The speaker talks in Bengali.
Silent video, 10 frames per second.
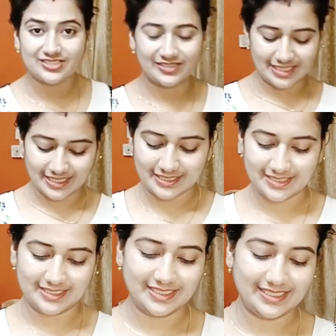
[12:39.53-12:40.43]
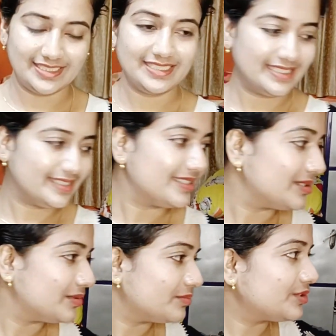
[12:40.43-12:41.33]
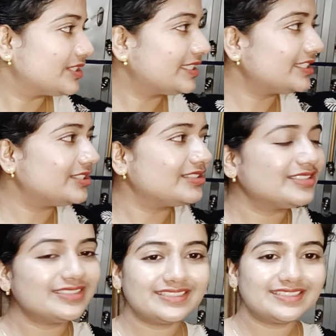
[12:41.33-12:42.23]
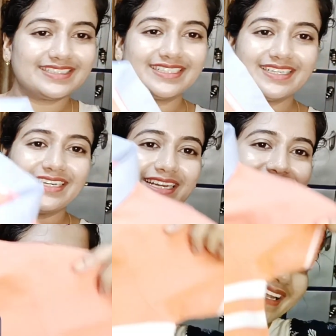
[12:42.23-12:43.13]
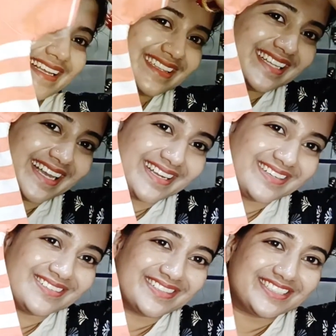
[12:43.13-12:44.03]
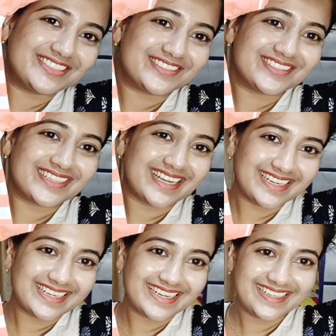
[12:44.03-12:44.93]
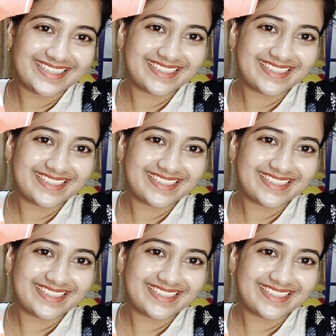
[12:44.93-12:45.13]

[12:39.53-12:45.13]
জন্য কি এনেছি পুচকেটার জন্য এই দেখো কি সুন্দর কালার না